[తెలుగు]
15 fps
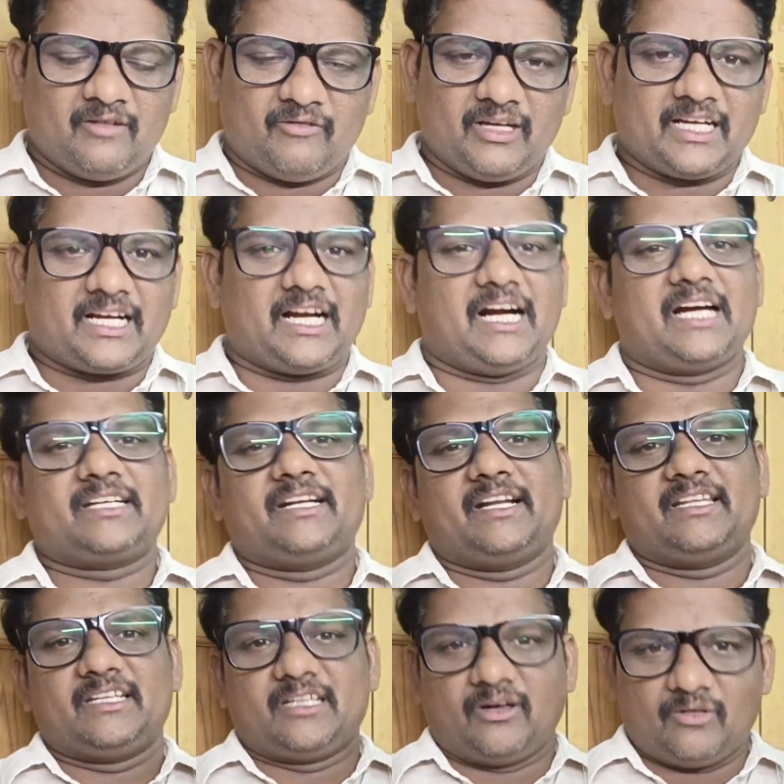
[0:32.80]
వాళ్ళ కార్డు
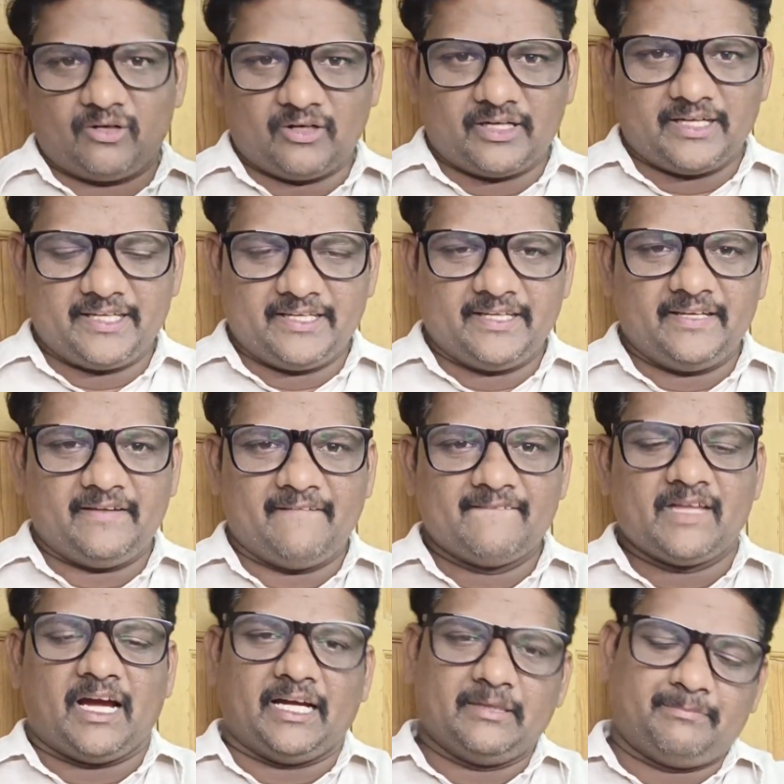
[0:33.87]
అనేది డౌన్లోడ్ అయ్యి
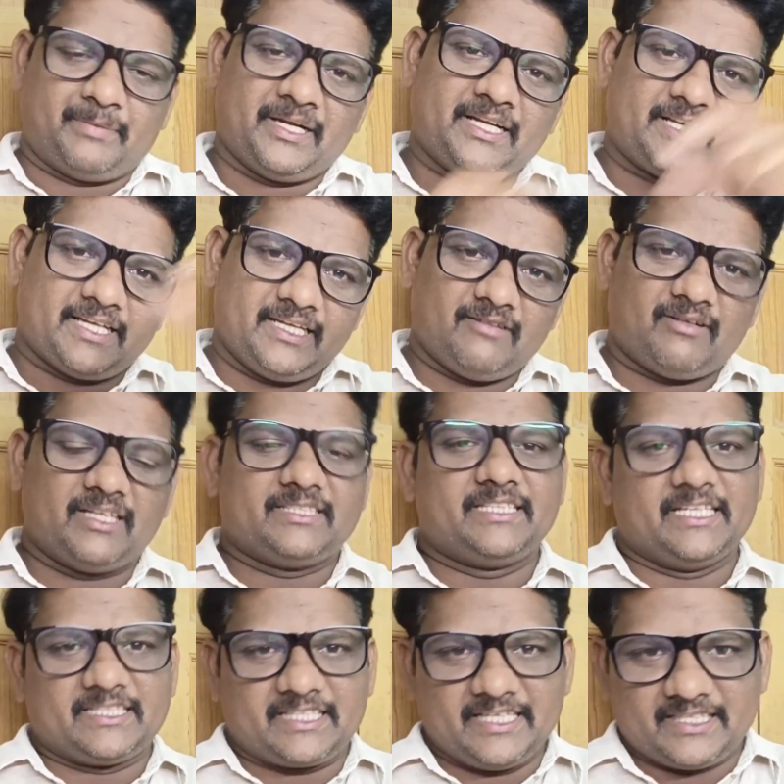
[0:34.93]
అది ప్రింట్ అయ్యి వాళ్ళ
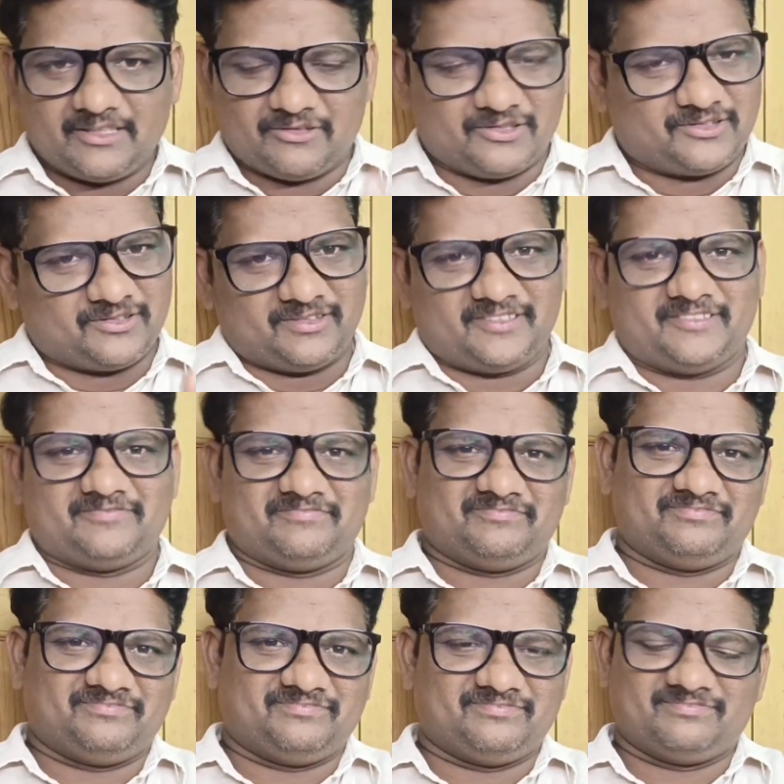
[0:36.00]
చేతికైతే వస్తుంది
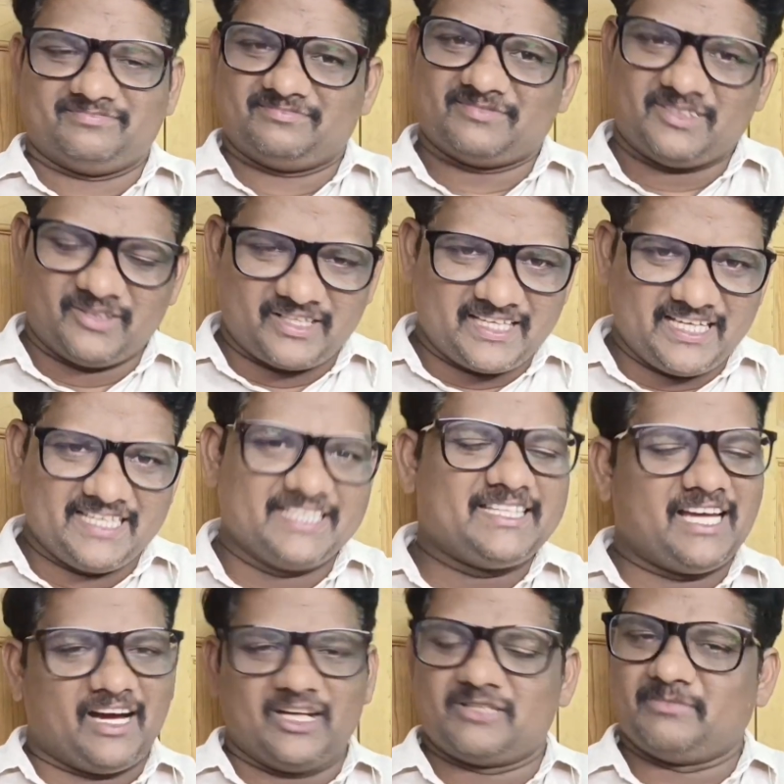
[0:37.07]
ఓకే
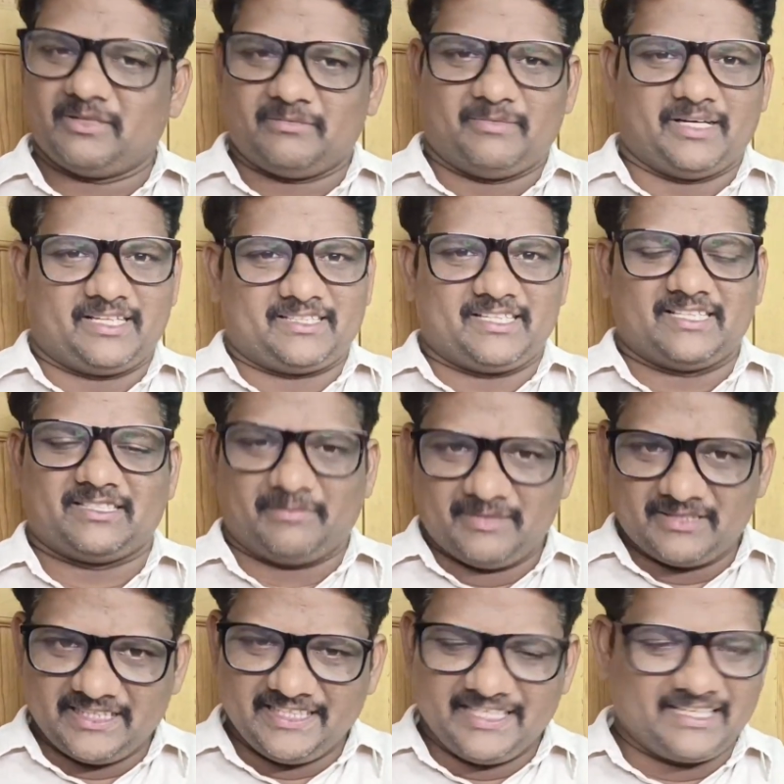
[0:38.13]
ఇది ఆయుష్మాన్ భారత్ కార్డు
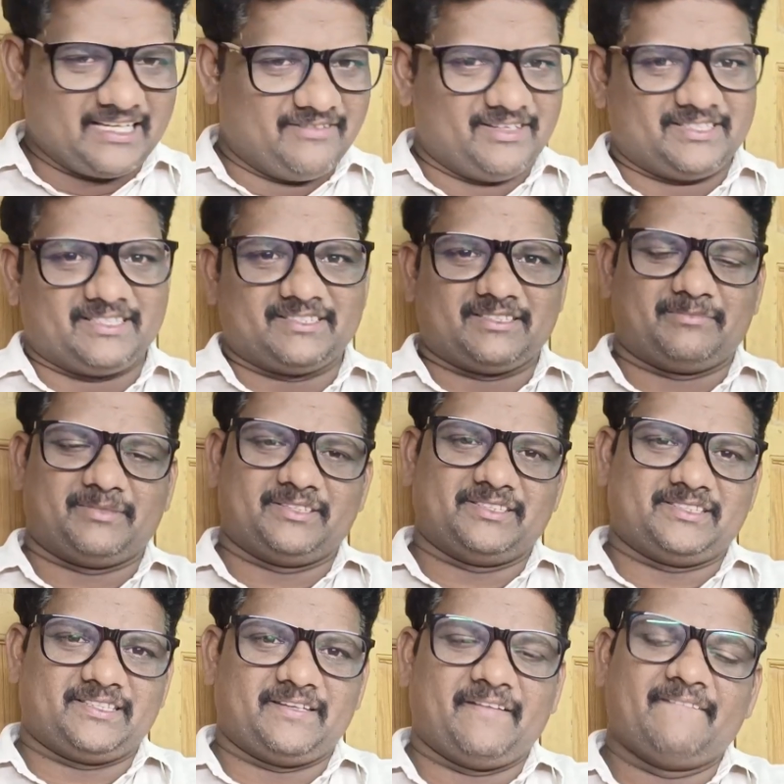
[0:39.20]
సంబంధించి ఈ కేవైసీకి
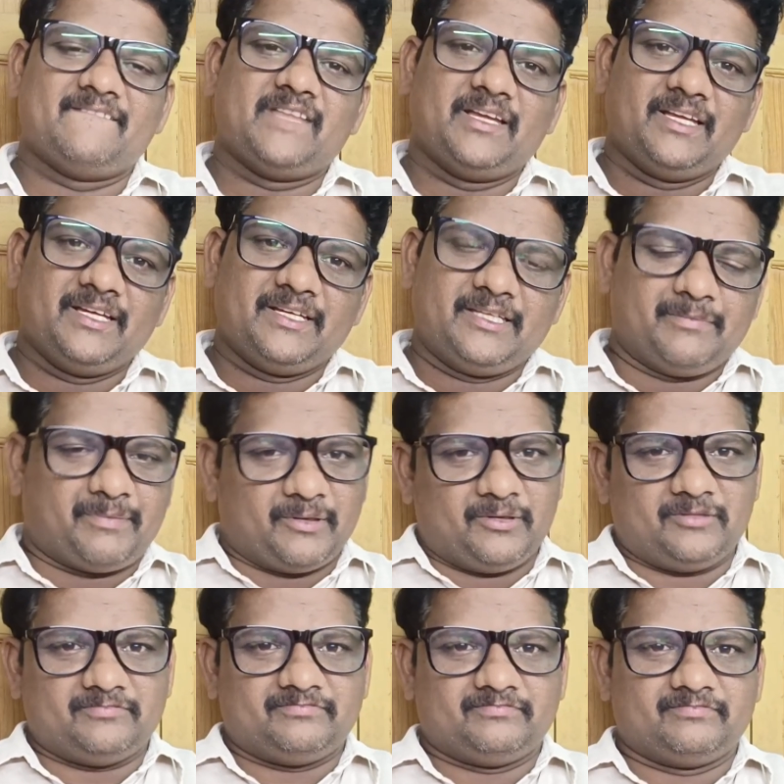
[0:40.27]
సంబంధించి ఇప్పుడు
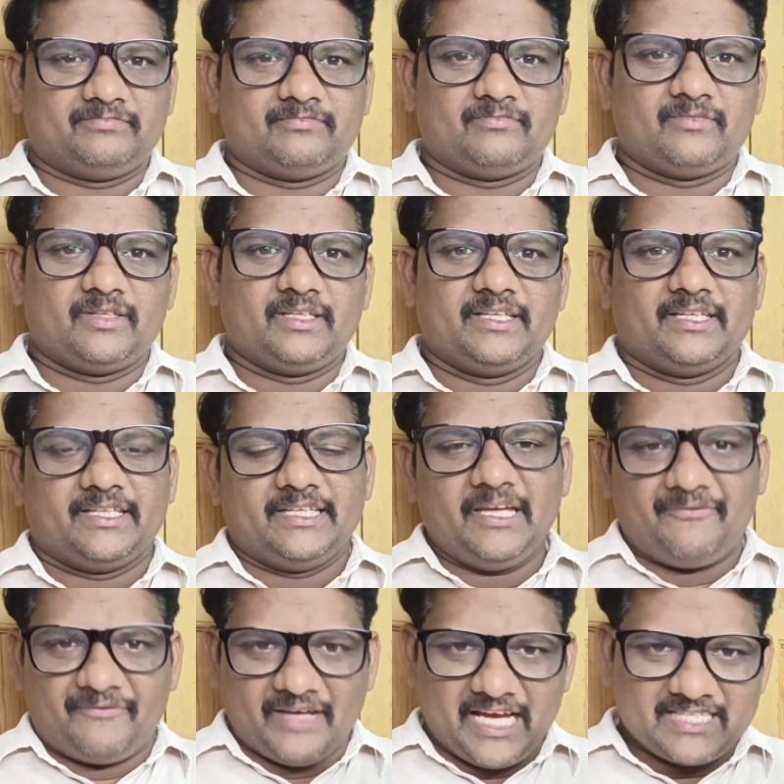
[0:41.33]
ఈ
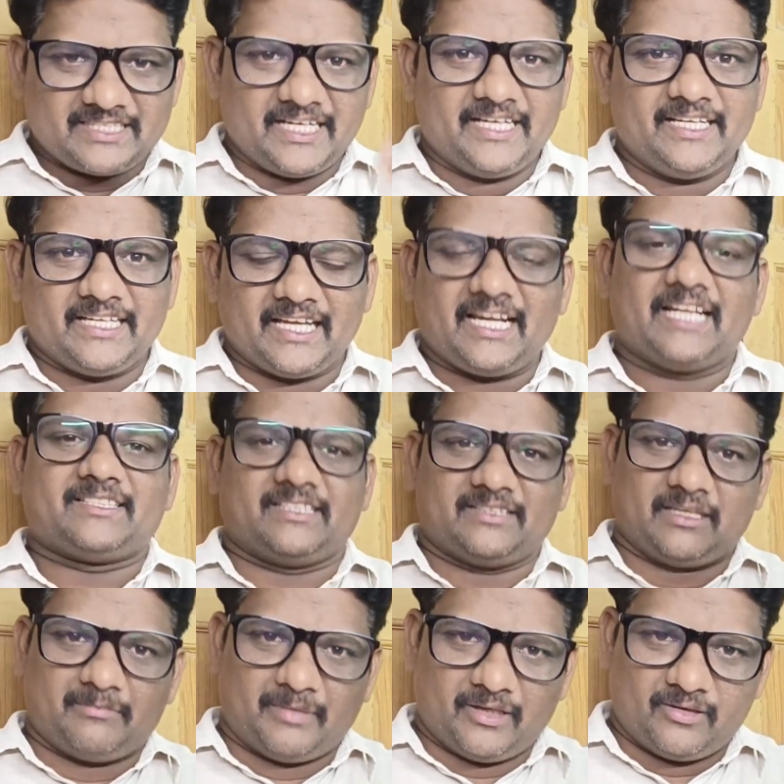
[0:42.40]
ఫేస్ ఐడి ఎలాంటి
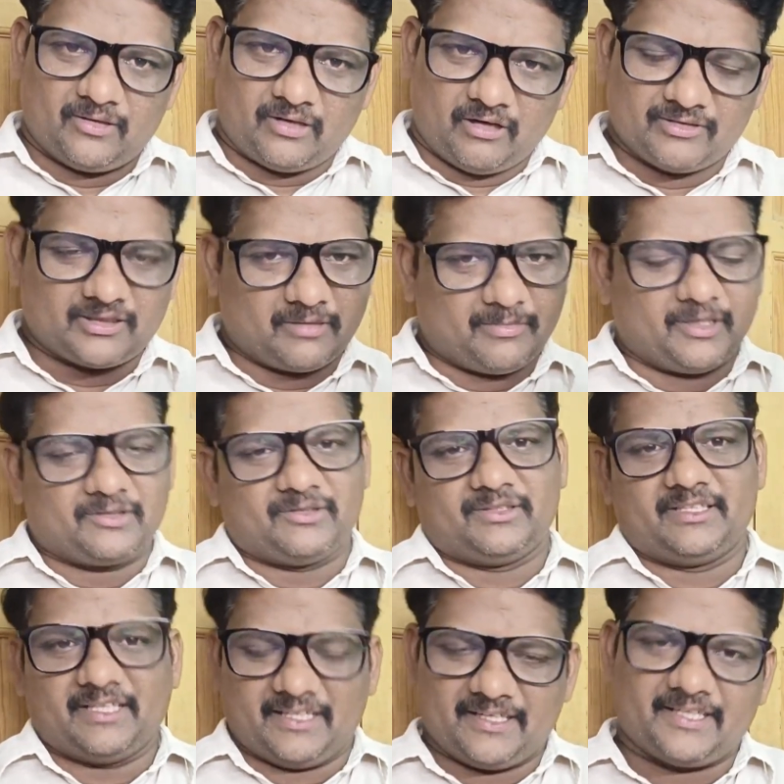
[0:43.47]
సందర్భాల్లో
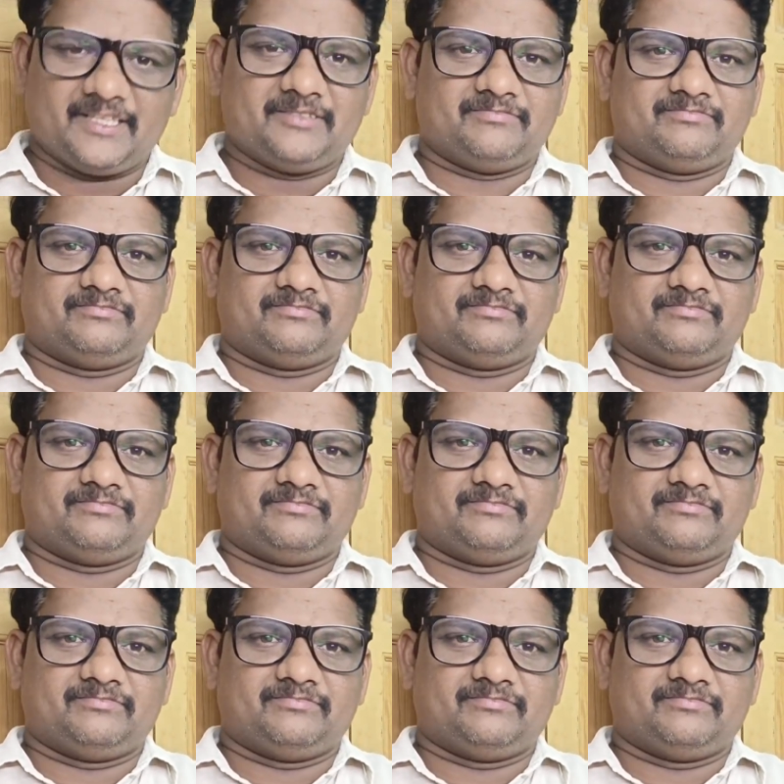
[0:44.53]
అవసరపడుతుంది అంటే